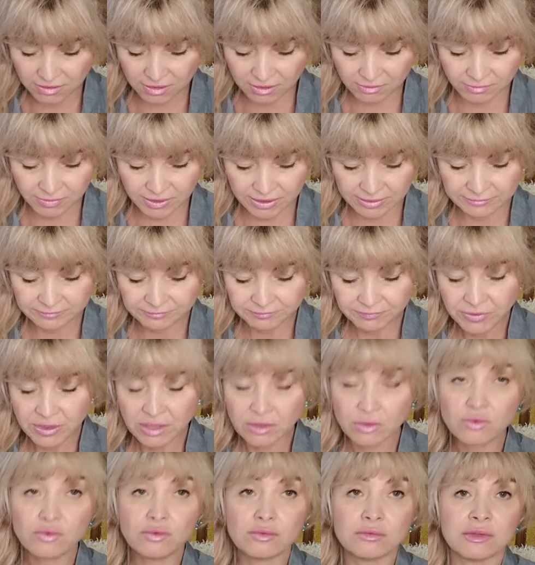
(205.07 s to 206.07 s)
как бы,
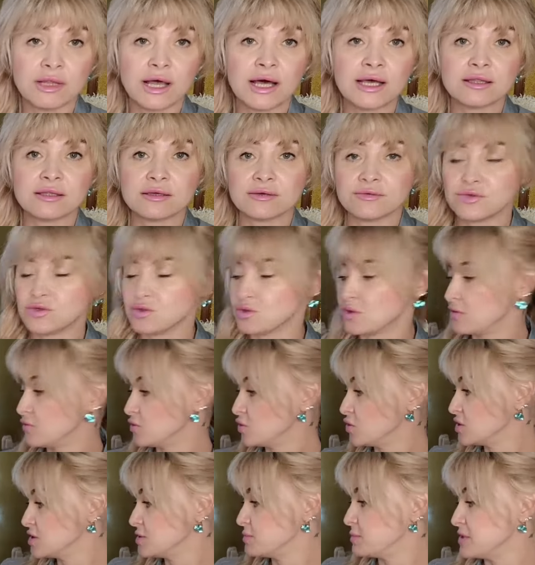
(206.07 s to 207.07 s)
ну, ладно, все
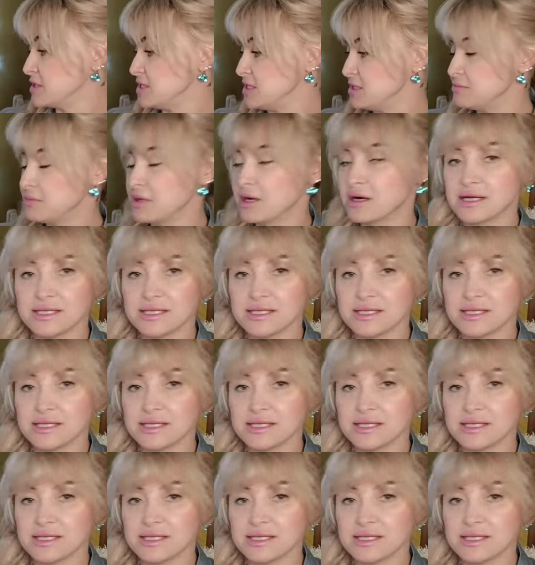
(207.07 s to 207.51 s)
равно спасибо.